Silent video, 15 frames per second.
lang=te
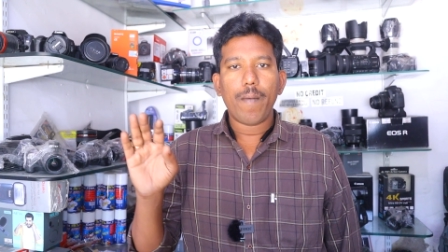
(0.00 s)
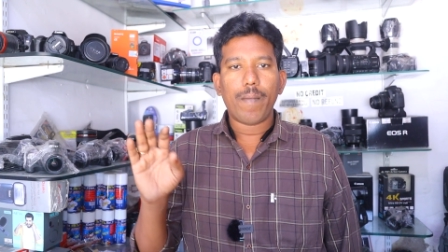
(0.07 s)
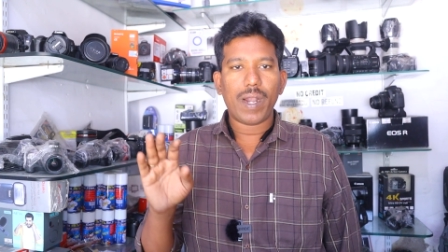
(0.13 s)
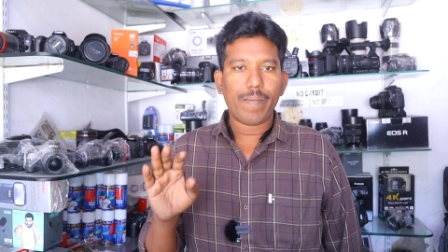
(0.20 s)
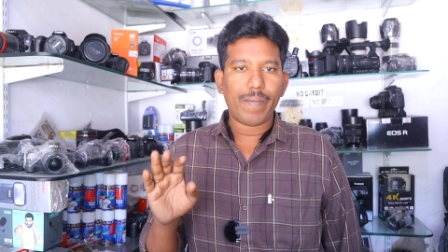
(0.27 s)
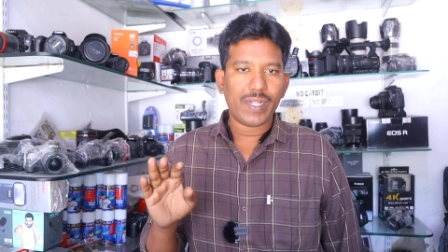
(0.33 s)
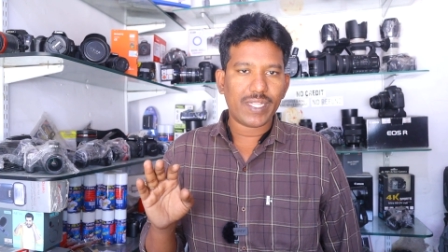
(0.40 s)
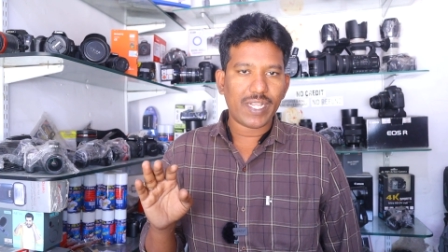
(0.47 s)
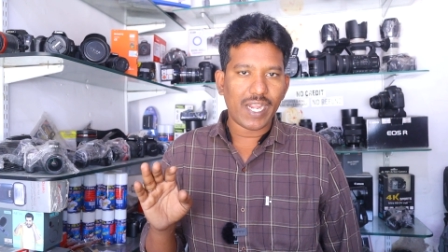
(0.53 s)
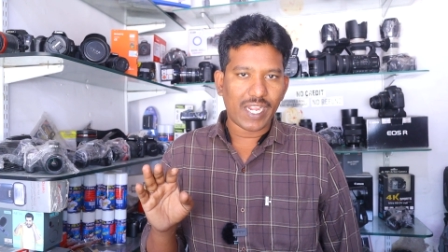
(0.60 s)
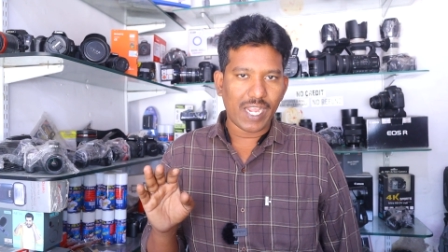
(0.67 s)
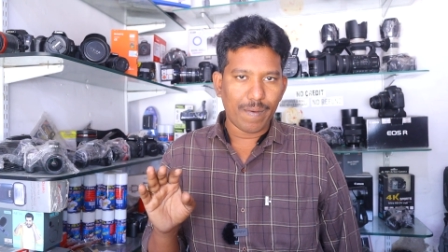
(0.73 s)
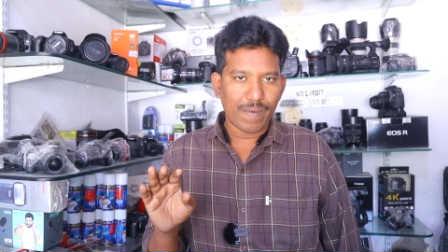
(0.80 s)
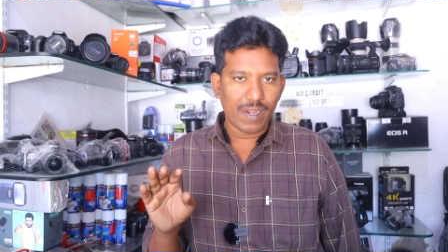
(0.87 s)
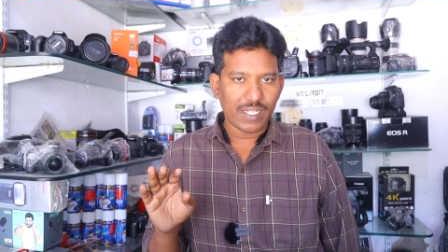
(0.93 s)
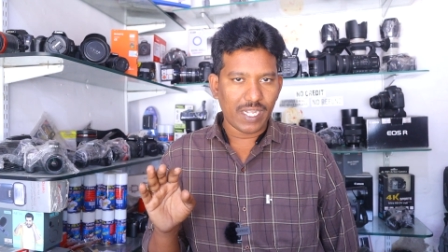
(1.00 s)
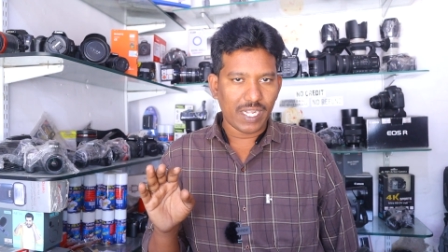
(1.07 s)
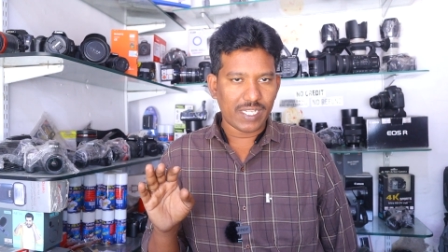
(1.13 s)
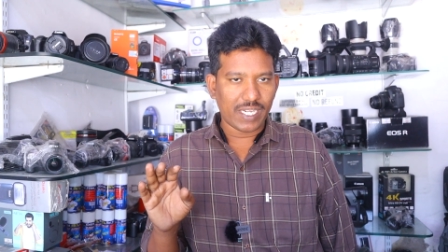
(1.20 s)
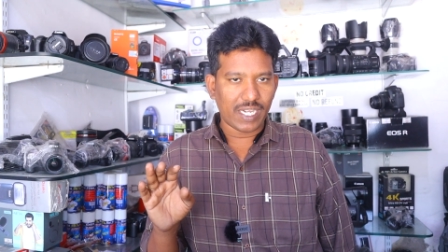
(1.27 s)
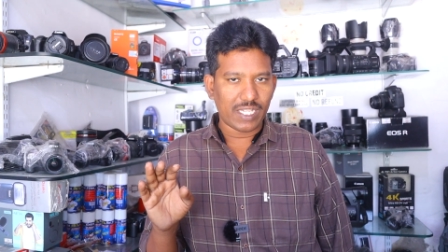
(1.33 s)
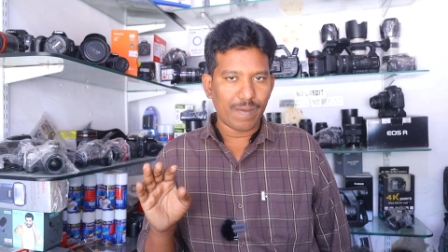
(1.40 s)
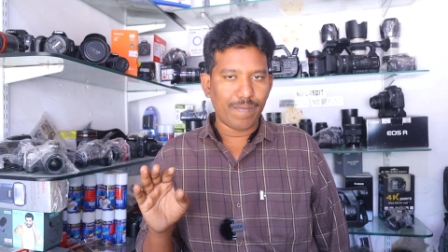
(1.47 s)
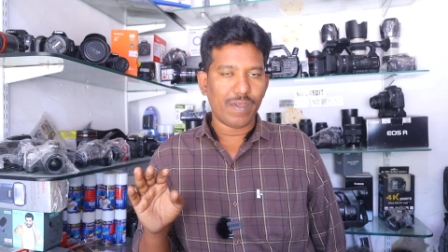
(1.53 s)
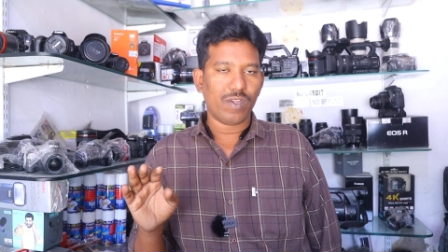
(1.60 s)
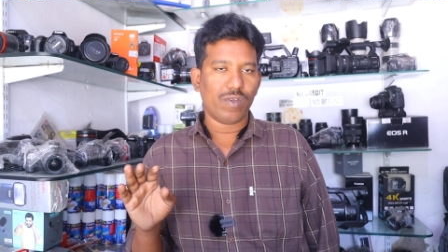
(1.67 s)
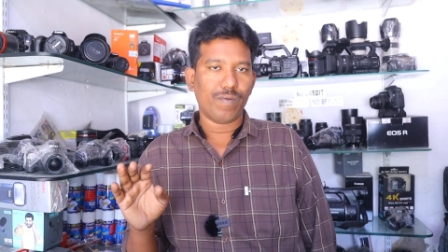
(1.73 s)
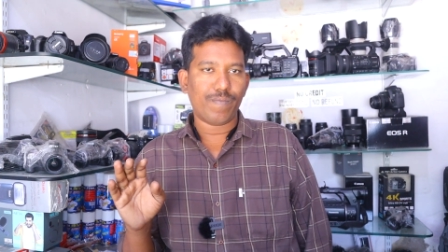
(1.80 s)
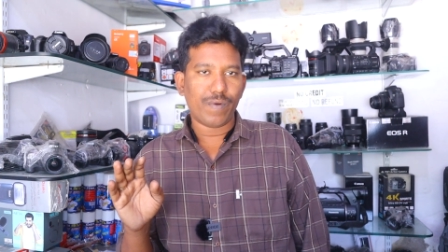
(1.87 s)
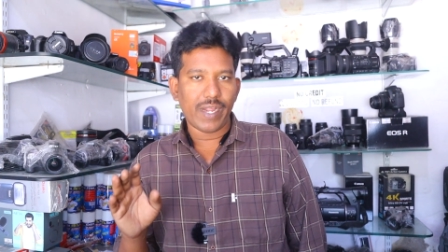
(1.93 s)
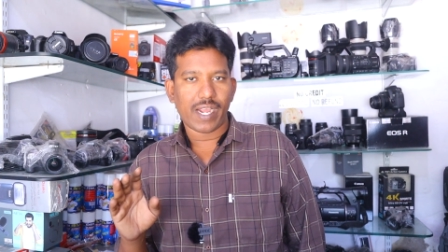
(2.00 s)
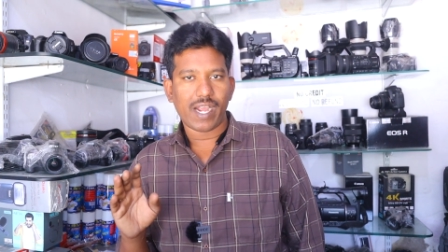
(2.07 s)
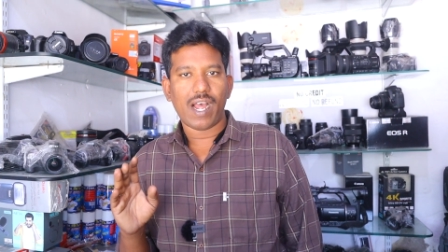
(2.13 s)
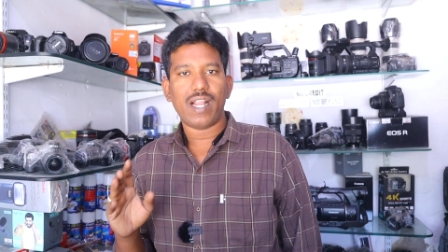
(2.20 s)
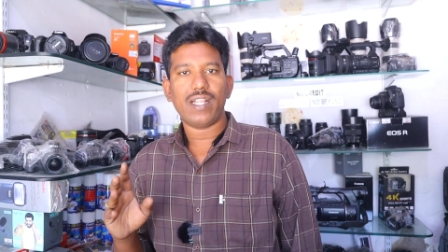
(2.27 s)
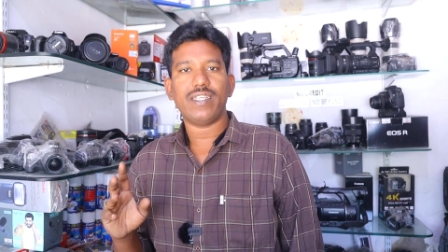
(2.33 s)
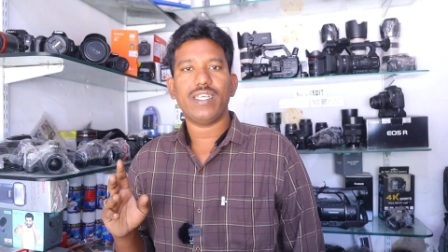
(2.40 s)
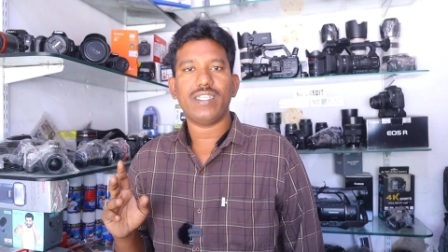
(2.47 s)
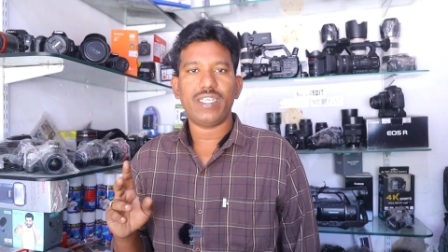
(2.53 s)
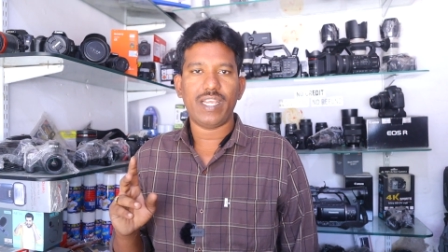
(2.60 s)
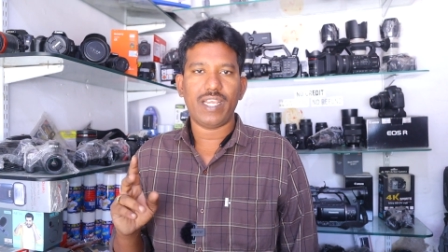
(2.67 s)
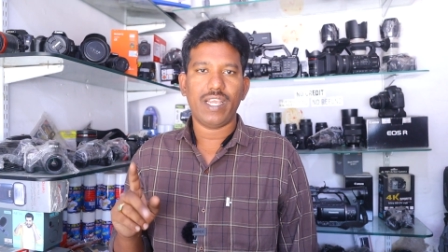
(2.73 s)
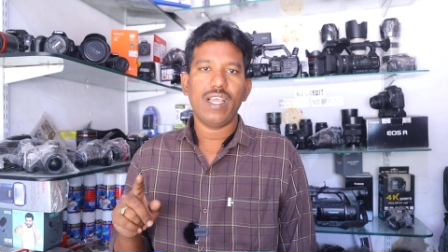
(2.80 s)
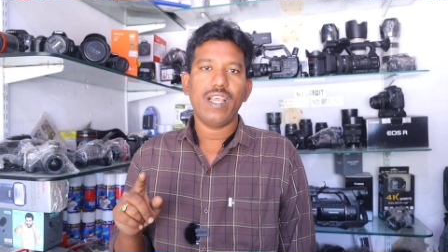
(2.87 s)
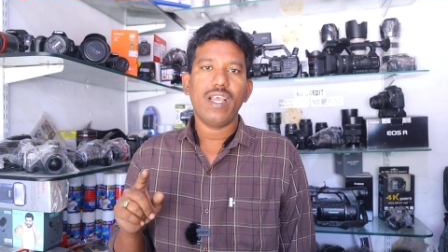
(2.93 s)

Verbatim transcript: మన మంత్రా కెమెరా సెల్స్కి అయితే మీరు ఇప్పుడే కాల్ చేసి